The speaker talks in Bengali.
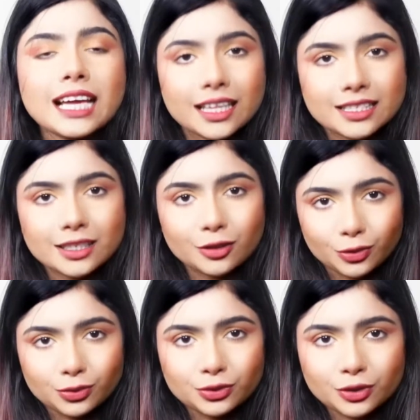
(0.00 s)
আজকে
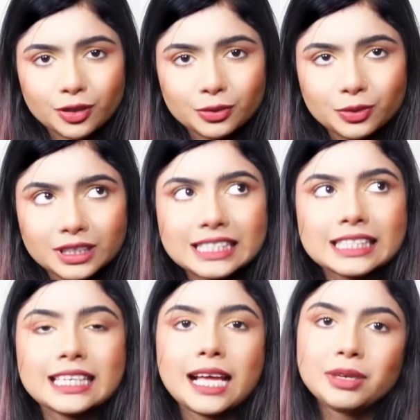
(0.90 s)
নতুন জয়েন করেছেন
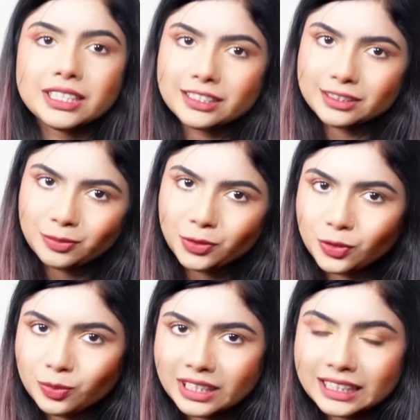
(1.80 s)
আমাকে আজকে
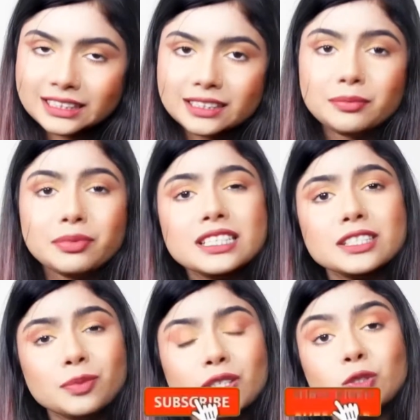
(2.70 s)
প্রথম দেখছেন প্লিজ
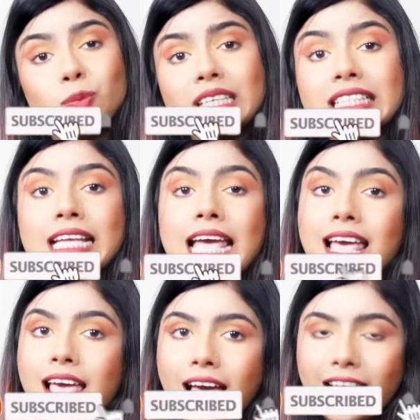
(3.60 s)
প্লিজ প্লিজ
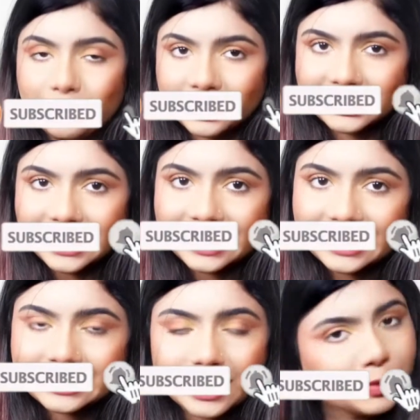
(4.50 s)
আমার
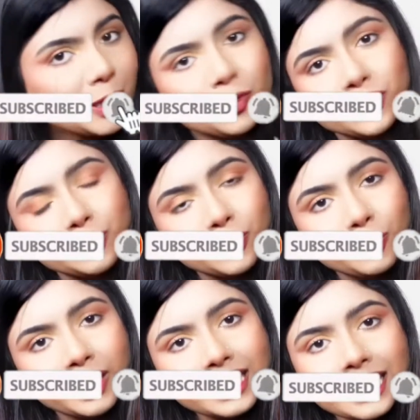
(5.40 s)
চ্যানেলে সাবস্ক্রাইব করতে
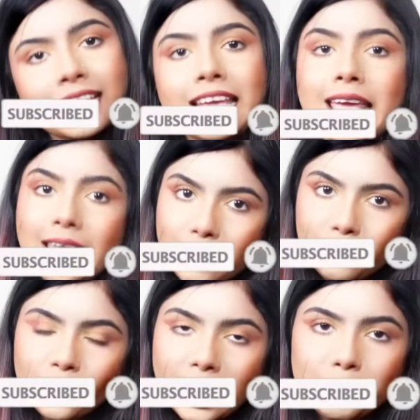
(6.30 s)
ভুলবেন না
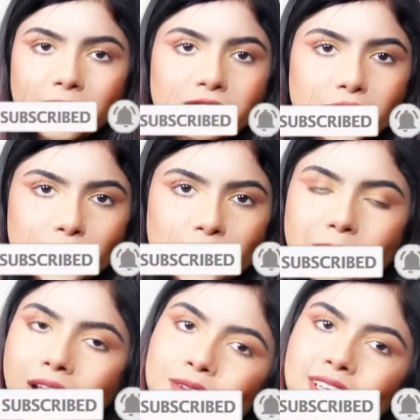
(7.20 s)
এবং আমার ভিডিও যদি
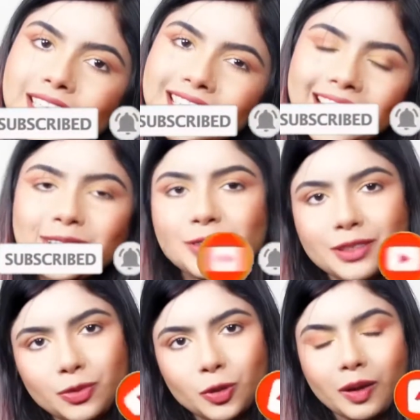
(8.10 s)
ভালো লাগে লাইক করতে
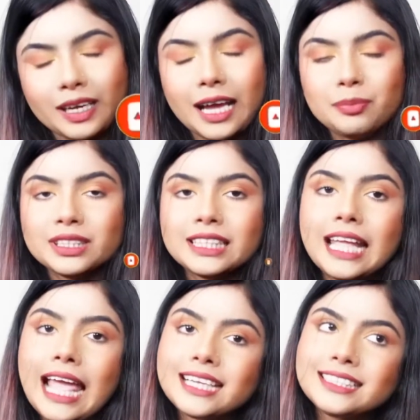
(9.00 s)
ভুলবেন না আপনাদের
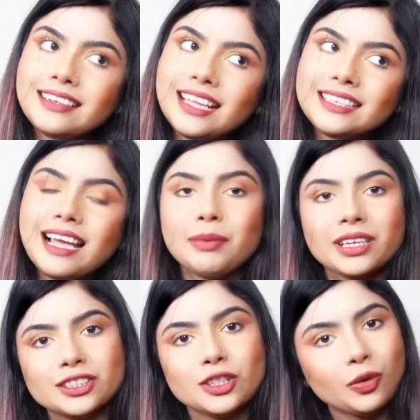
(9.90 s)
একটা লাইক আমার
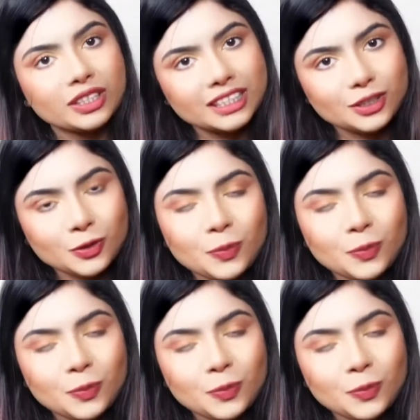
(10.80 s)
কাছে অনেক কিছু